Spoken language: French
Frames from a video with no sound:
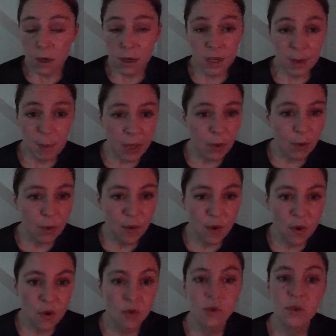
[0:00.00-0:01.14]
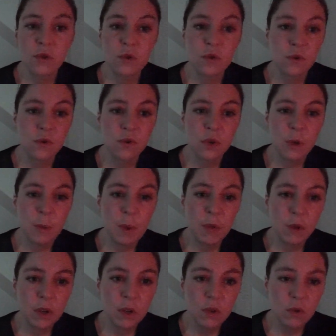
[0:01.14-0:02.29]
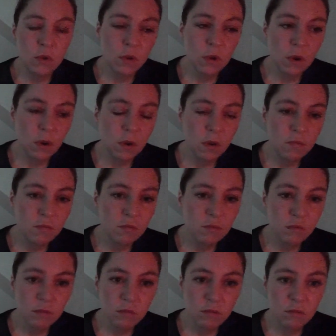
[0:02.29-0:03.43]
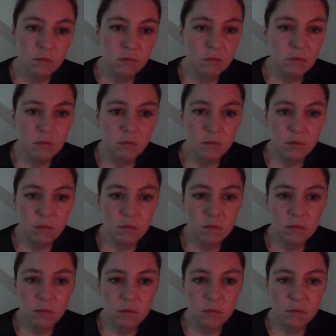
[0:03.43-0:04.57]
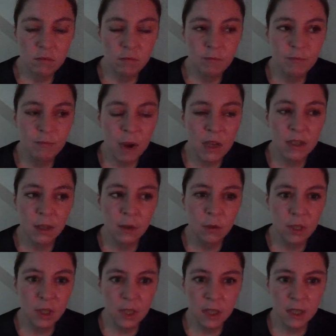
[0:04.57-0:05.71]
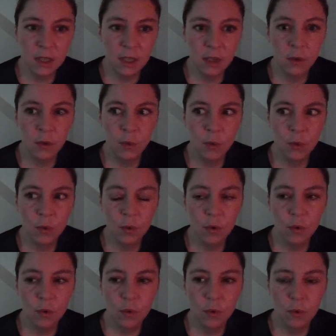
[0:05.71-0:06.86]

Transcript: J'ai pas d'enfant, je j'ai pas de voiture. Hum, ma sécurité, c'est de